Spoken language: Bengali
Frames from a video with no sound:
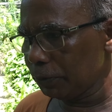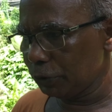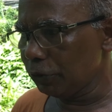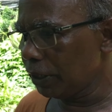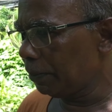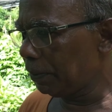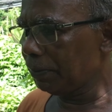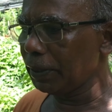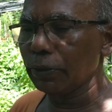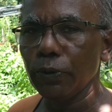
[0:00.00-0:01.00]
জন্যে
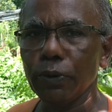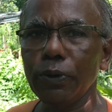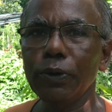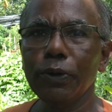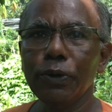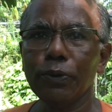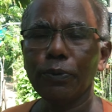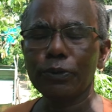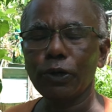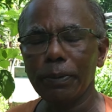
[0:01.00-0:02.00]
পিঁপড়েগুলো
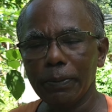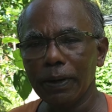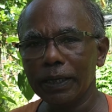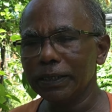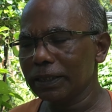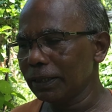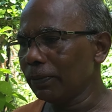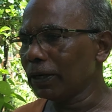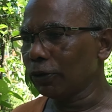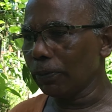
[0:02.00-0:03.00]
টবের মাটিতে
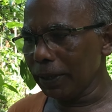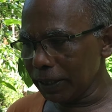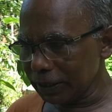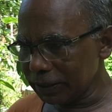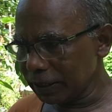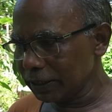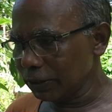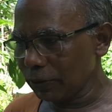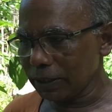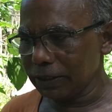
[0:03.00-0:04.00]
বা টবের নিচে এসে
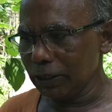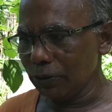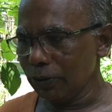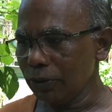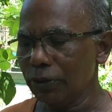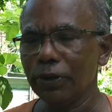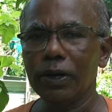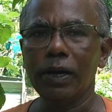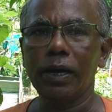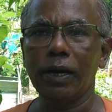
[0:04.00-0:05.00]
ওরা ছিল
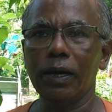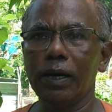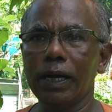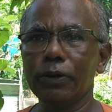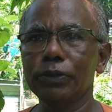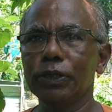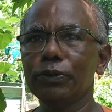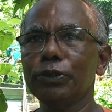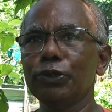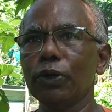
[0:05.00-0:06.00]
আর এখন
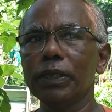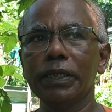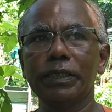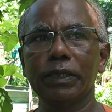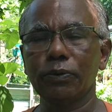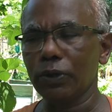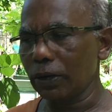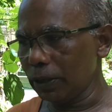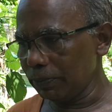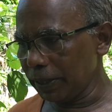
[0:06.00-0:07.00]
যখন জল দিচ্ছেন ওরা
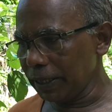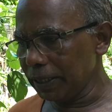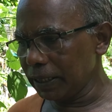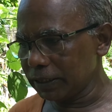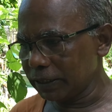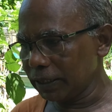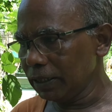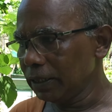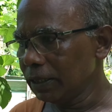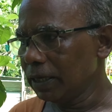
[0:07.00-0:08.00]
ওই বেরিয়ে যাচ্ছে
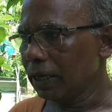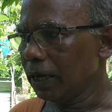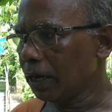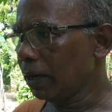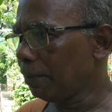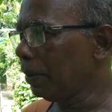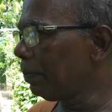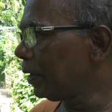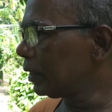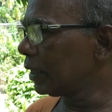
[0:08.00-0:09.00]
আর
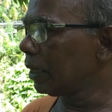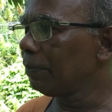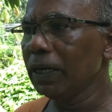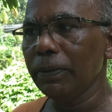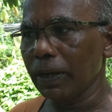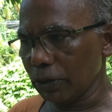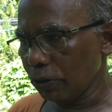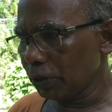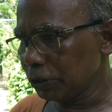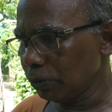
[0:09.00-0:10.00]
পিঁপড়ের থেকে মিলিবাগ
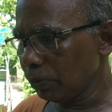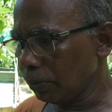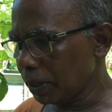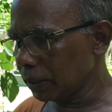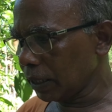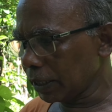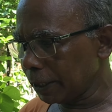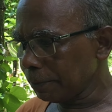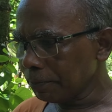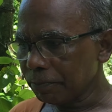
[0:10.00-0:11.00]
হওয়ার সম্ভাবনা
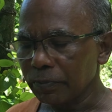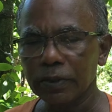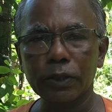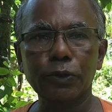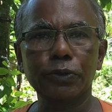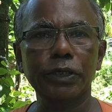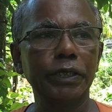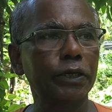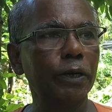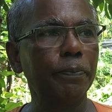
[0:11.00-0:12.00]
থাকে তো সেই
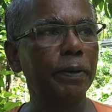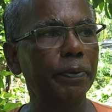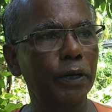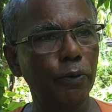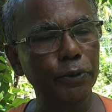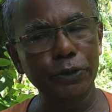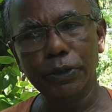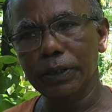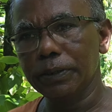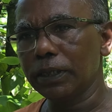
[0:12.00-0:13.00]
জন্য পিঁপড়ে
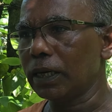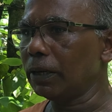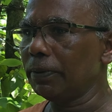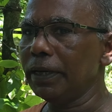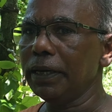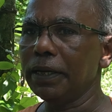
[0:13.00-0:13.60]
অবশ্যই তাড়াবেন